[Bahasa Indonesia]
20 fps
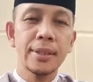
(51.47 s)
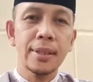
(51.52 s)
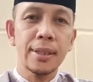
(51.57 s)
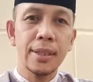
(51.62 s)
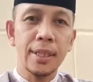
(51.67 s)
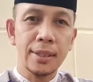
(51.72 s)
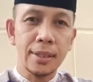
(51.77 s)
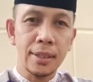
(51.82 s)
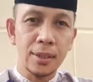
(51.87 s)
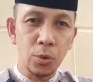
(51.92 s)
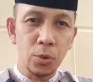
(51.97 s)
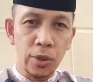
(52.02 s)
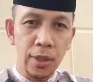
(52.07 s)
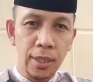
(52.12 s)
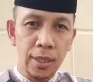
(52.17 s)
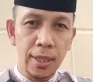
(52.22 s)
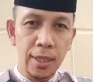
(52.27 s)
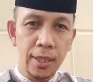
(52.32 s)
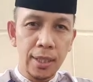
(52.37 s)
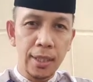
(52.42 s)
ya
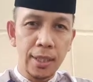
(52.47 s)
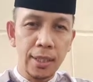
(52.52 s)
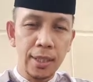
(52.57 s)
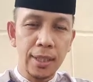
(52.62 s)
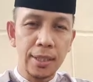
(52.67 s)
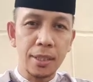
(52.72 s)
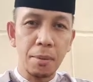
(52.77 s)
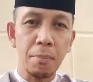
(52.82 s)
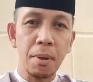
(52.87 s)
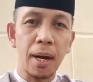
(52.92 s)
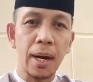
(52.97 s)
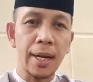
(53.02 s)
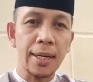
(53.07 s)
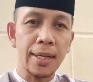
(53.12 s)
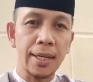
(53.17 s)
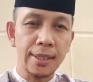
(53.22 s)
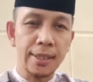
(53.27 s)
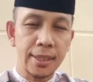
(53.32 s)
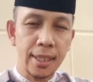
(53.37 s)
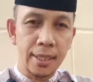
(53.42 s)
tentunya kita
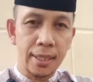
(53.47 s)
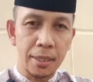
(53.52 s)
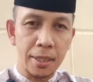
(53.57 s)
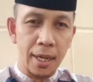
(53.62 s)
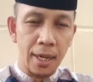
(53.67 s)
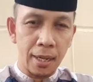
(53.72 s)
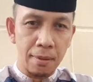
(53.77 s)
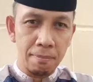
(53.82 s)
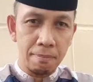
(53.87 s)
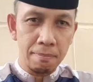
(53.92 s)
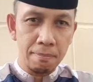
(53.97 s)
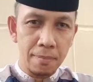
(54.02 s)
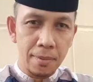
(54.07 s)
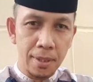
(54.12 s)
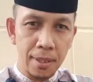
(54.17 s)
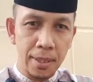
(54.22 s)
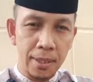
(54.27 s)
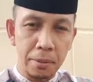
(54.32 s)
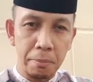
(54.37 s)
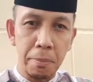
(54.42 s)
berlandaskan di dalam
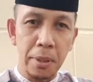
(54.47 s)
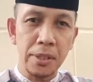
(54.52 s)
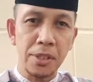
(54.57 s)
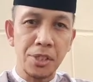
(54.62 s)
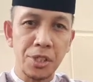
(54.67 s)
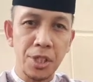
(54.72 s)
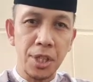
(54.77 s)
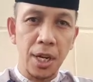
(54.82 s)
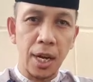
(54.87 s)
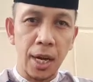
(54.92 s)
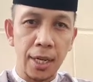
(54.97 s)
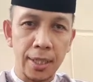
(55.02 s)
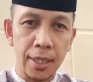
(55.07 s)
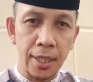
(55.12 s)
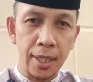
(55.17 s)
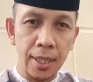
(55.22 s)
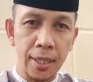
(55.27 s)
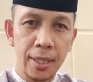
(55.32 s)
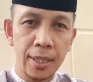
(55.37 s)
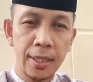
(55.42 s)
eh, dimensi yang
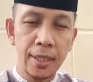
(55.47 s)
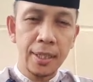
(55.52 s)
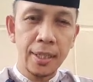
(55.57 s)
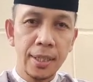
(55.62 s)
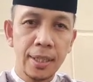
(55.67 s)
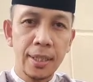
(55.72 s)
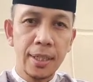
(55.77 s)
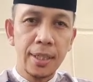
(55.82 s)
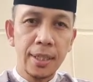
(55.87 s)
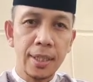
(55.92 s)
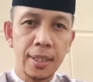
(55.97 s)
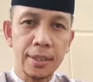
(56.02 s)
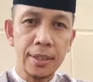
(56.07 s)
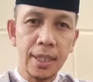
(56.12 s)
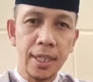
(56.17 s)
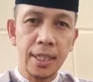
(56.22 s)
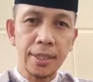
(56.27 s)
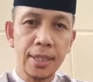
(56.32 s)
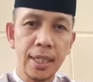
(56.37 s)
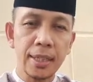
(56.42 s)
ada.
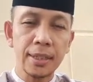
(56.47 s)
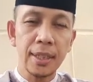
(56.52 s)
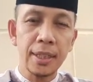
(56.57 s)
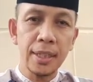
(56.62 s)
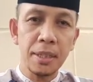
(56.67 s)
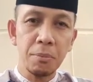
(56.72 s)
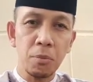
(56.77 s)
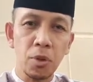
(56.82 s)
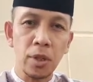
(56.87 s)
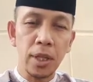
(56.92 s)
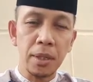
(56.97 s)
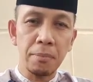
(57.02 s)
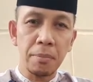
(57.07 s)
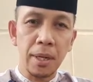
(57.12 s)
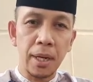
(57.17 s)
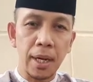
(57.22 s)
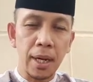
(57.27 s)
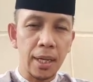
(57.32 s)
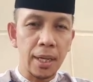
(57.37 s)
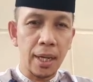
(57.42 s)
Ketika saat ini mungkin
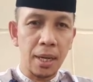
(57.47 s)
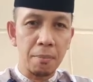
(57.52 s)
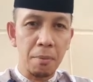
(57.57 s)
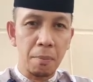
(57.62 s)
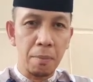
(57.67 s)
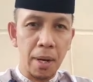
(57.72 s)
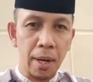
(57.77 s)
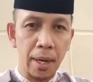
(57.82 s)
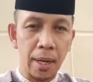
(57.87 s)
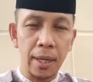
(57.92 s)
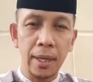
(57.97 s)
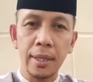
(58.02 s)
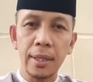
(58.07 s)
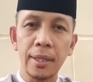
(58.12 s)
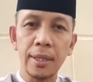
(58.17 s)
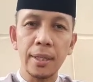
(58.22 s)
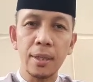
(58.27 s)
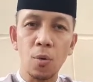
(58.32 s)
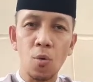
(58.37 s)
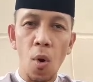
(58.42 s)
mereka yang memakai
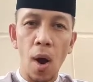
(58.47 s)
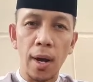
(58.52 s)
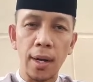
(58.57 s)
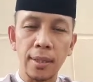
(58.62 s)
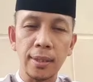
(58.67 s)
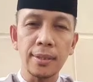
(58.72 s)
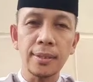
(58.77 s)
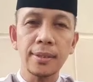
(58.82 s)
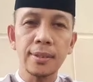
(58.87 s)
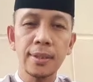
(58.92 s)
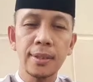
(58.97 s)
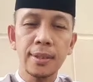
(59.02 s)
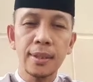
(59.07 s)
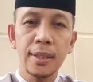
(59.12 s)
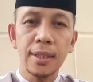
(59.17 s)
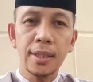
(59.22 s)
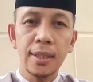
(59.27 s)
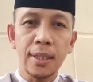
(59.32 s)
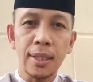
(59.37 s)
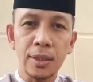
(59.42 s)
eh, uang
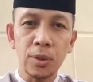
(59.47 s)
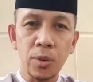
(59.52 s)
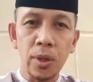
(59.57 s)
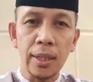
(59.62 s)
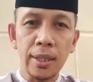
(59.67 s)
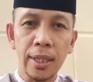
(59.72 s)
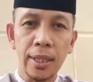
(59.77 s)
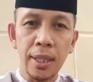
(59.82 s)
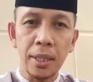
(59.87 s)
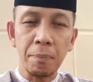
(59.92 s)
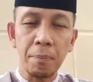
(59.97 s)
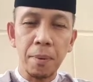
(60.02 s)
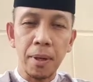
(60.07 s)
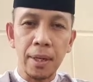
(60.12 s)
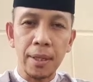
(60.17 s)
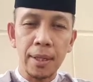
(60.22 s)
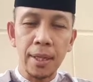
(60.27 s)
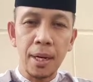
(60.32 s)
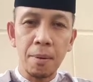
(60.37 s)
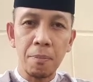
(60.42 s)
itu ada
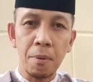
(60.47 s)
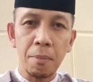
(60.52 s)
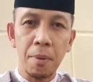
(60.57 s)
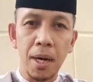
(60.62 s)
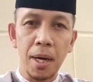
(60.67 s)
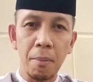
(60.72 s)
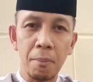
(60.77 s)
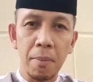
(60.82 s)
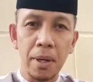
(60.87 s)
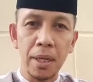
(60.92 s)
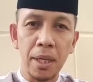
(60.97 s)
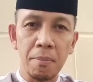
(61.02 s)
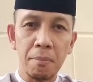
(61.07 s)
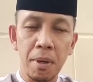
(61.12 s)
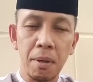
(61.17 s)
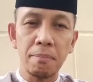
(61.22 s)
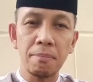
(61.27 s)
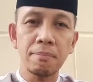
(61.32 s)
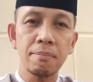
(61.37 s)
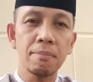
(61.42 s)
daripada pemahaman
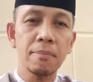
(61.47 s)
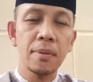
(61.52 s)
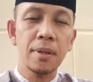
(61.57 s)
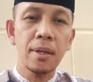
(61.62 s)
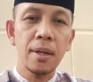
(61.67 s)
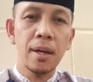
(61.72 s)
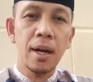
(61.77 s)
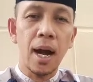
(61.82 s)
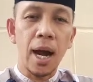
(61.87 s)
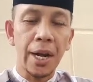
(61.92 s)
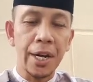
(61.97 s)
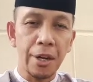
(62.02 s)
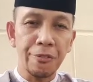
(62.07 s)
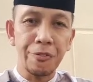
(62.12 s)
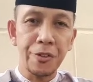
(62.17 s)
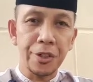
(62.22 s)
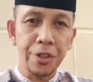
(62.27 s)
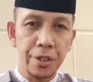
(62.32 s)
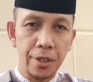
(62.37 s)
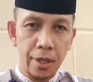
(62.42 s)
Imam
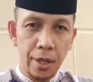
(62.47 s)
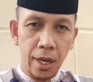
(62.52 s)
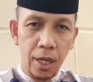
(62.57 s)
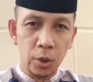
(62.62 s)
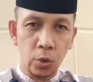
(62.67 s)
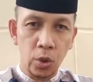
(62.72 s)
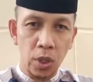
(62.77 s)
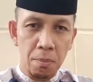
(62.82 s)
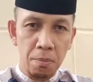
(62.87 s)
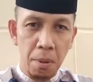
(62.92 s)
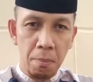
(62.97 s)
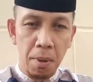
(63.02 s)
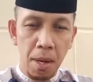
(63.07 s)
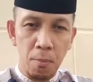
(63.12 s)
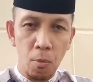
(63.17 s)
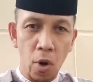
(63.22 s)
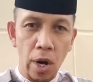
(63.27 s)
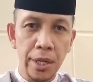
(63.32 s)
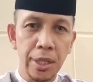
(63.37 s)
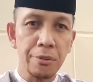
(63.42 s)
Hanafi atau Imam
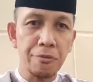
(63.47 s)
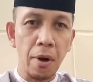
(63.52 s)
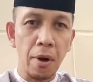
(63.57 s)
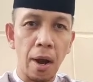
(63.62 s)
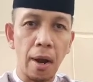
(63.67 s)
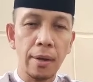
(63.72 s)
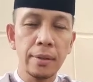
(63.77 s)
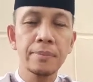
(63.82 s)
Abu Hanifah